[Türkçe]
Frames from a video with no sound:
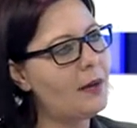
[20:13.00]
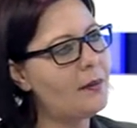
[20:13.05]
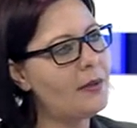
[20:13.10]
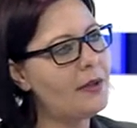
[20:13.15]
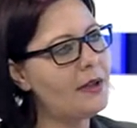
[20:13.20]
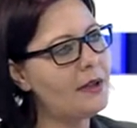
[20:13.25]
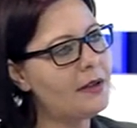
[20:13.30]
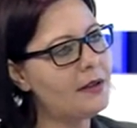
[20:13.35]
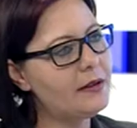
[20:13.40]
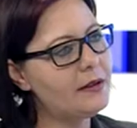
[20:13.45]

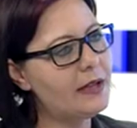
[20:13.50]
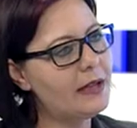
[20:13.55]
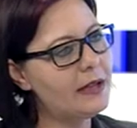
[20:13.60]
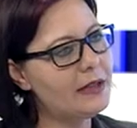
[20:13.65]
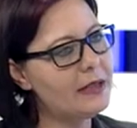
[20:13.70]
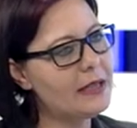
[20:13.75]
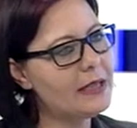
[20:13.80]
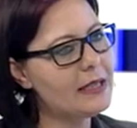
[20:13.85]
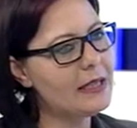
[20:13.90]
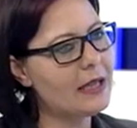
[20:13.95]
e,
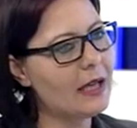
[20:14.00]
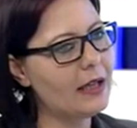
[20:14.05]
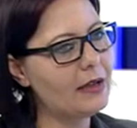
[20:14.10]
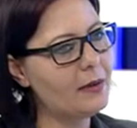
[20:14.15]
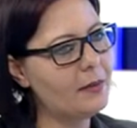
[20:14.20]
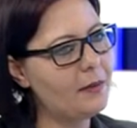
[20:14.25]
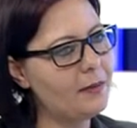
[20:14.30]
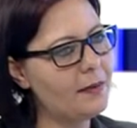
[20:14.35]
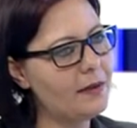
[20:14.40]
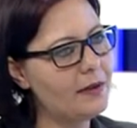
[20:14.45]
dediniz ki
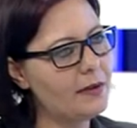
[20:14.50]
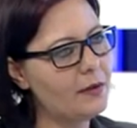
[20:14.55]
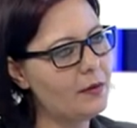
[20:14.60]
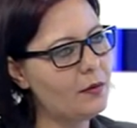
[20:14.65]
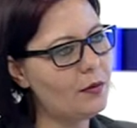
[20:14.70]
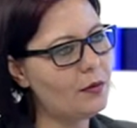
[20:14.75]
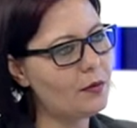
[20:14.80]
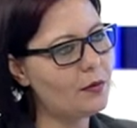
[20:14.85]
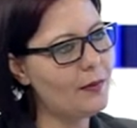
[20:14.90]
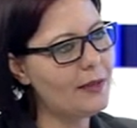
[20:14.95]
hani
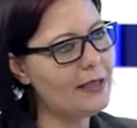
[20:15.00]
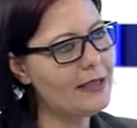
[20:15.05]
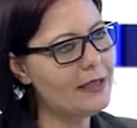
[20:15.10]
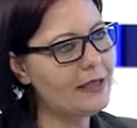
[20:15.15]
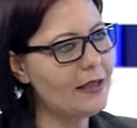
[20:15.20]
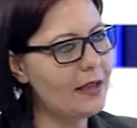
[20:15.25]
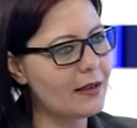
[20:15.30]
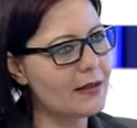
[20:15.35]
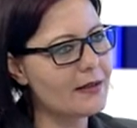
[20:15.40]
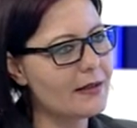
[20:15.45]

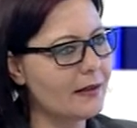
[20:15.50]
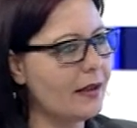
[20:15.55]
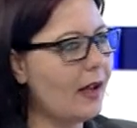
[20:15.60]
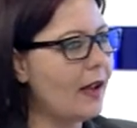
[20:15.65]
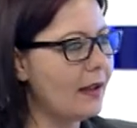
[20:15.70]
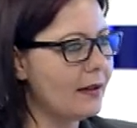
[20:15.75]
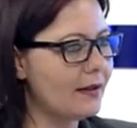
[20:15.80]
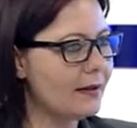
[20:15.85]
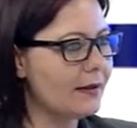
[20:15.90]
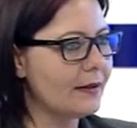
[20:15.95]
hükümetin yarısını
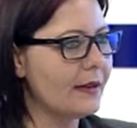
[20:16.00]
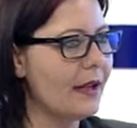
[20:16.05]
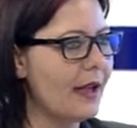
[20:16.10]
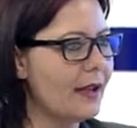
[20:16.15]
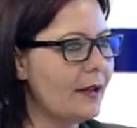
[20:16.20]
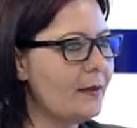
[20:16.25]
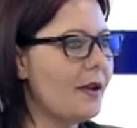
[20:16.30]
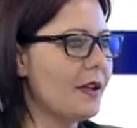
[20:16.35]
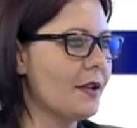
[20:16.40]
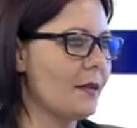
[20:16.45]
aldı.
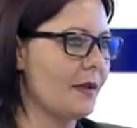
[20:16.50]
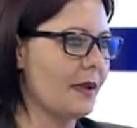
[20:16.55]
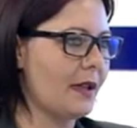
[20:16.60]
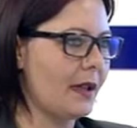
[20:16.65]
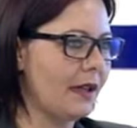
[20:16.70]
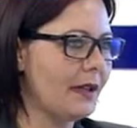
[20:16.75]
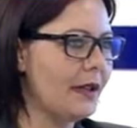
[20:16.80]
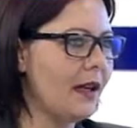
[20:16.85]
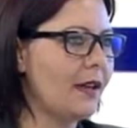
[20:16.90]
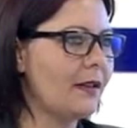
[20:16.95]
Yani
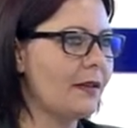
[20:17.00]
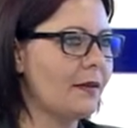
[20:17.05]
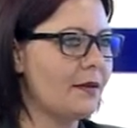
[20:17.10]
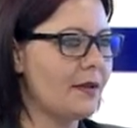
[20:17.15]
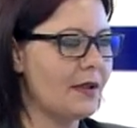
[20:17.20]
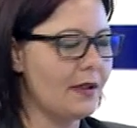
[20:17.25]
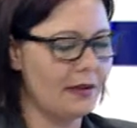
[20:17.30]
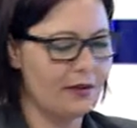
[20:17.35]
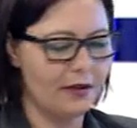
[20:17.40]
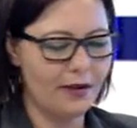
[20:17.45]
Başbakan
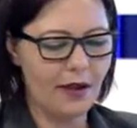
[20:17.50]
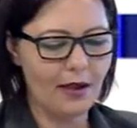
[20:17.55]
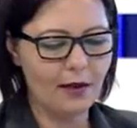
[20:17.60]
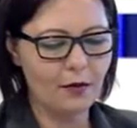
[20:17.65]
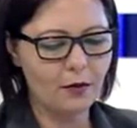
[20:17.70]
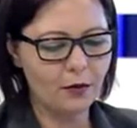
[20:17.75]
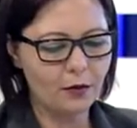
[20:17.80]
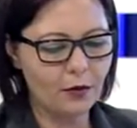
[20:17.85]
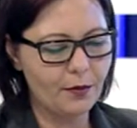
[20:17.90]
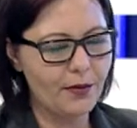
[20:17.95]
Yardımcılığı, Dört,
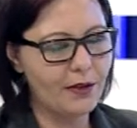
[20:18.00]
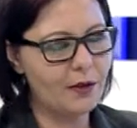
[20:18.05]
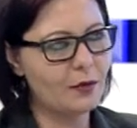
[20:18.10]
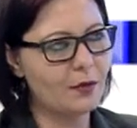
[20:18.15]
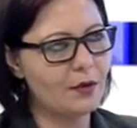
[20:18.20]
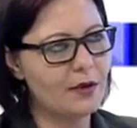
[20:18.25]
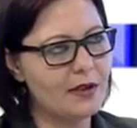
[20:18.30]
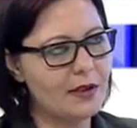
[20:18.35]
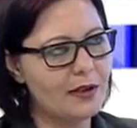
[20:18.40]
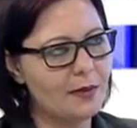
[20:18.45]
Ekonomi,
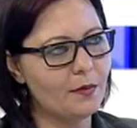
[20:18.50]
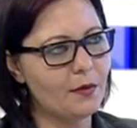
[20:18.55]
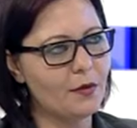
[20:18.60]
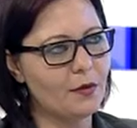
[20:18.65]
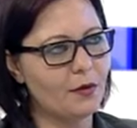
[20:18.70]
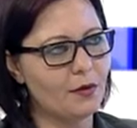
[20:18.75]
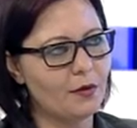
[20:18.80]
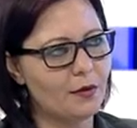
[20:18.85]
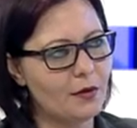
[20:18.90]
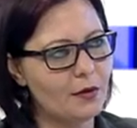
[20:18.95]
Turizm,
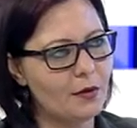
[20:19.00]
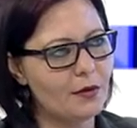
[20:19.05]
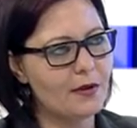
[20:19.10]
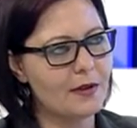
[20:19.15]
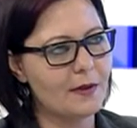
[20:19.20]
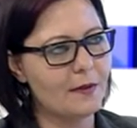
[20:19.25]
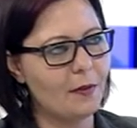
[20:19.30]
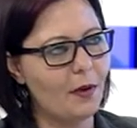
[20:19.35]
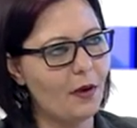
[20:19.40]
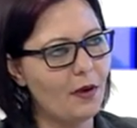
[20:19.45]
Kültür,
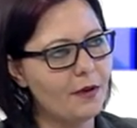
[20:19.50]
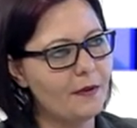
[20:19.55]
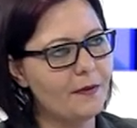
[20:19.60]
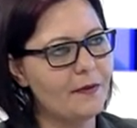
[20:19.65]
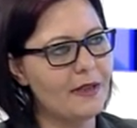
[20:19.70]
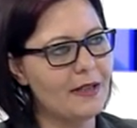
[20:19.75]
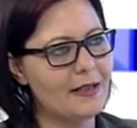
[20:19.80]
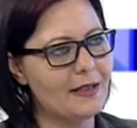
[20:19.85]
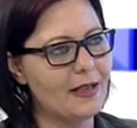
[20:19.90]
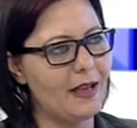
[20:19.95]

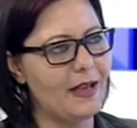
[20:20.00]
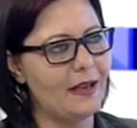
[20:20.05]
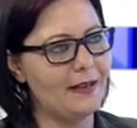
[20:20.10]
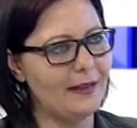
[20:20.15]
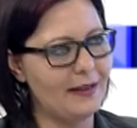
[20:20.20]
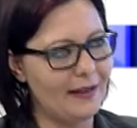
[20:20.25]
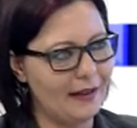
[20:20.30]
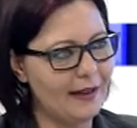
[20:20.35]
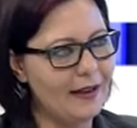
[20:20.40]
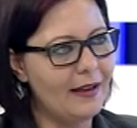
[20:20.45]
Spor
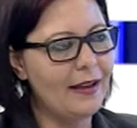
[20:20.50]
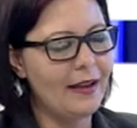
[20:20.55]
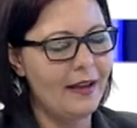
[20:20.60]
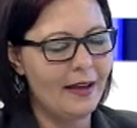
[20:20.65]
vesaire.